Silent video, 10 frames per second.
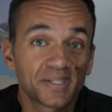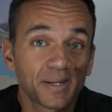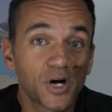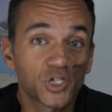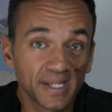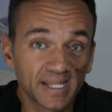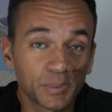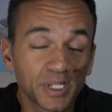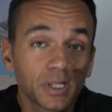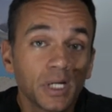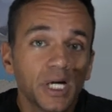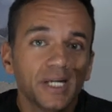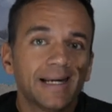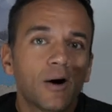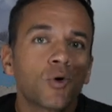ça marche très très bien.
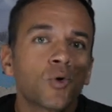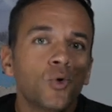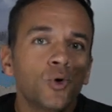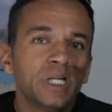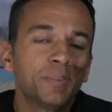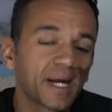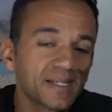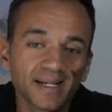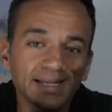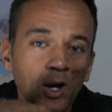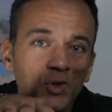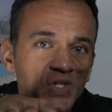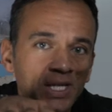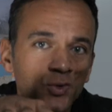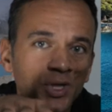Il y a en gros les prises à
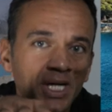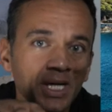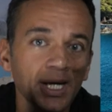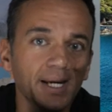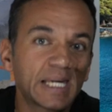45 degrés